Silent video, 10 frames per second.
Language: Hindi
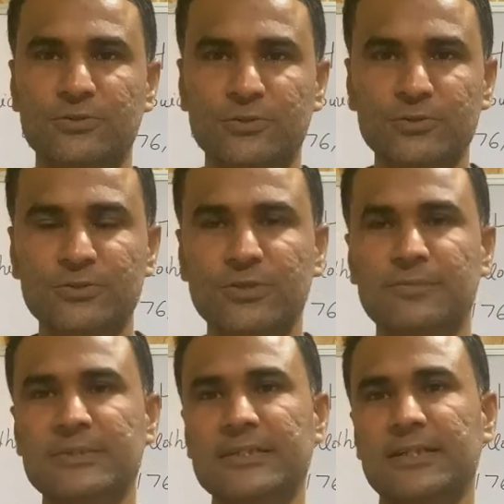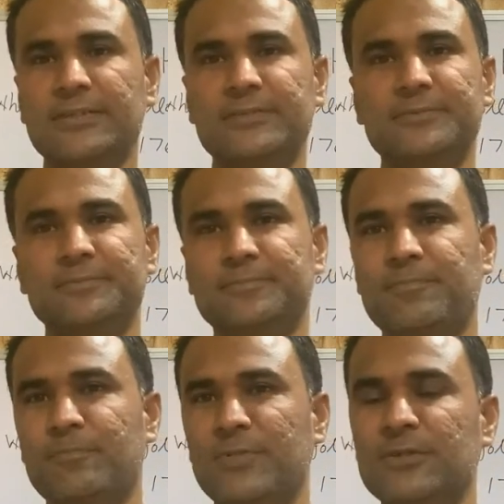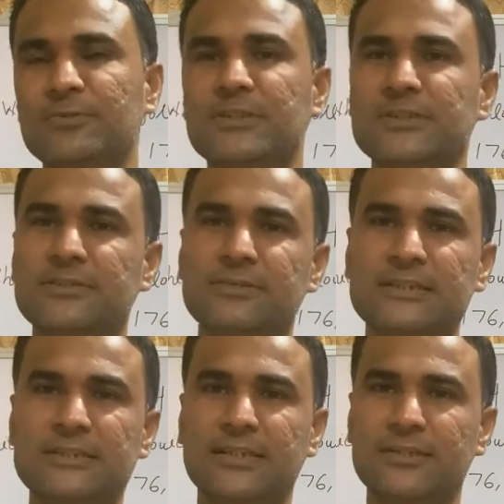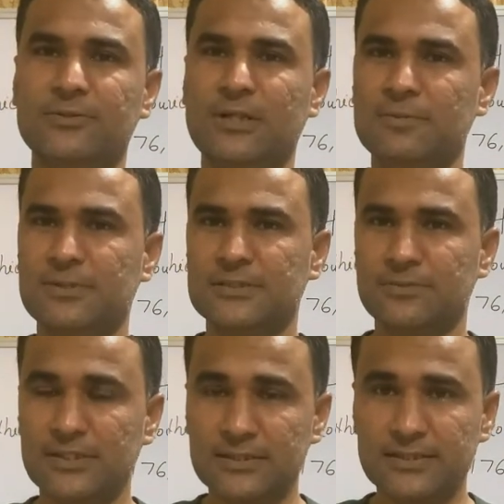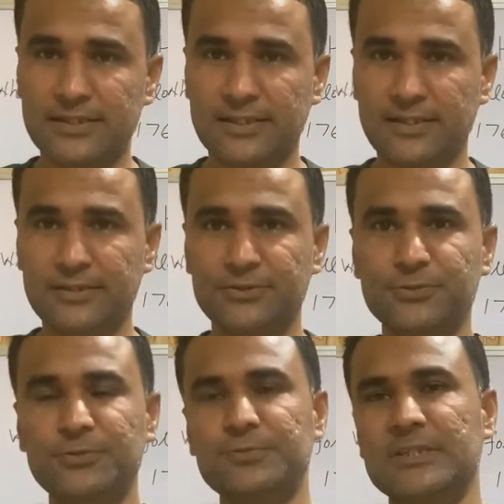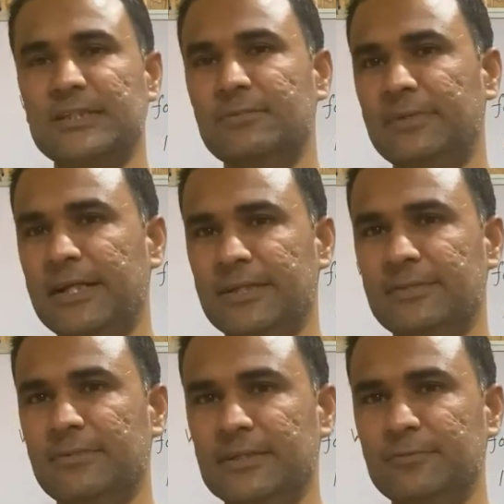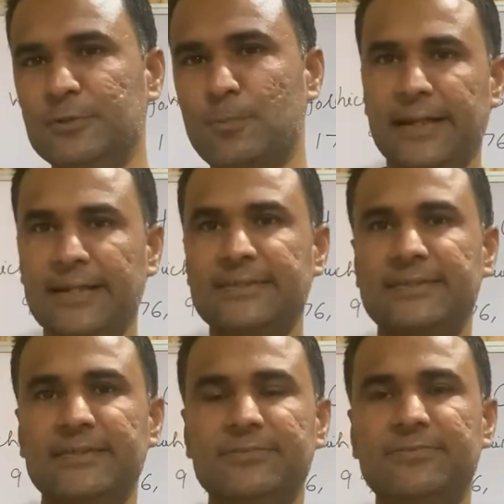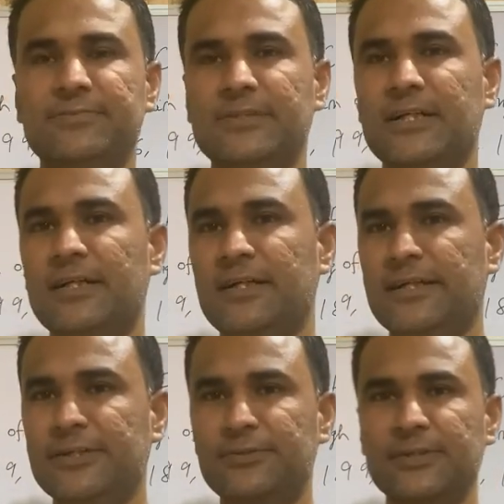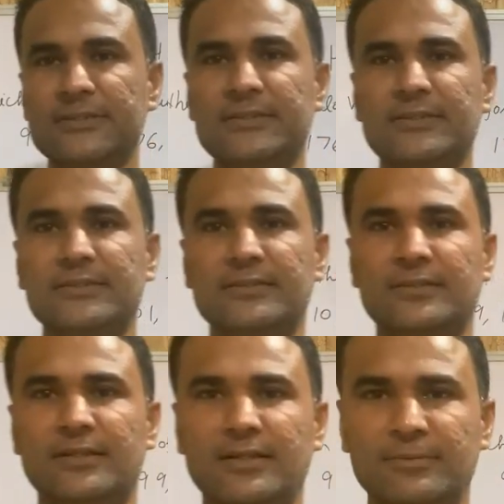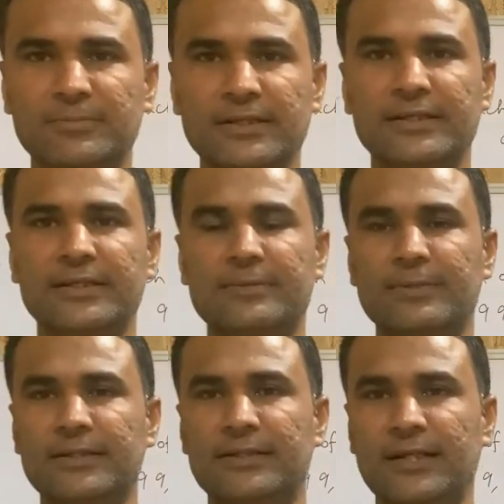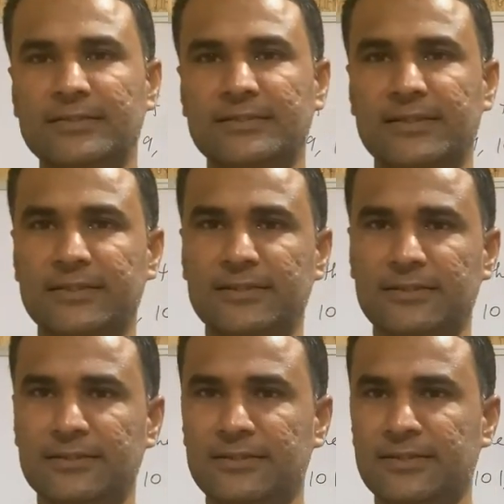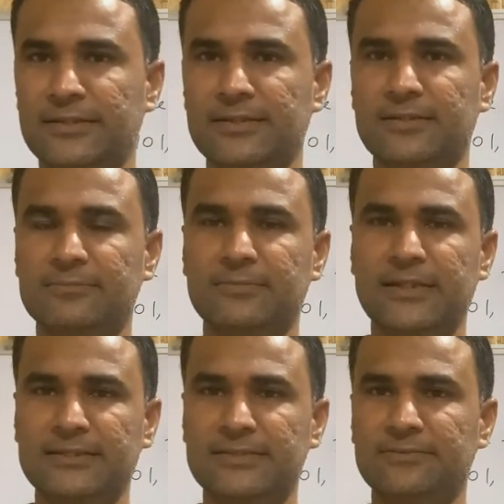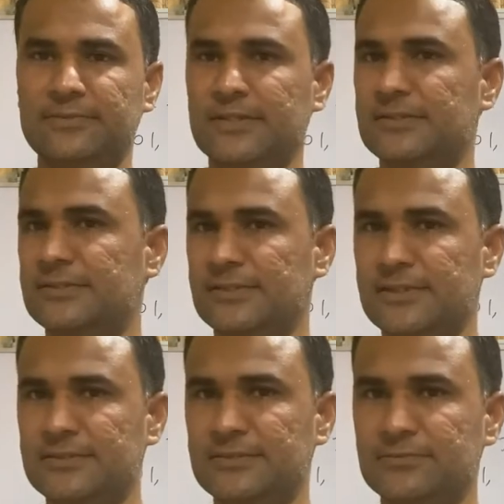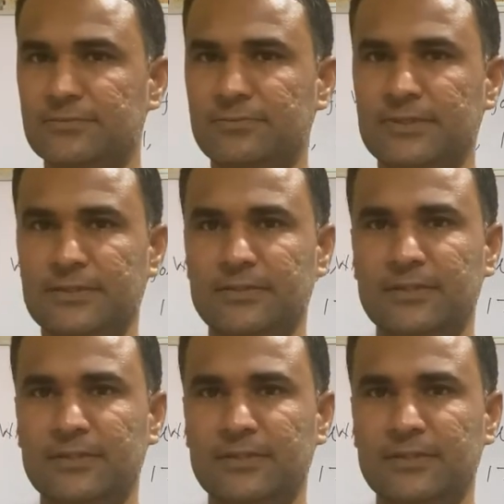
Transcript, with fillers: दोस्तों नमस्कार मैं हूं संजीव इंसान और आपका स्वागत है YouTube चैनल पढ़ाई की बात में एच का इंट्रोडक्शन हम करने के बाद आज करें करेंगे हम एच की एक्सरसाइज वन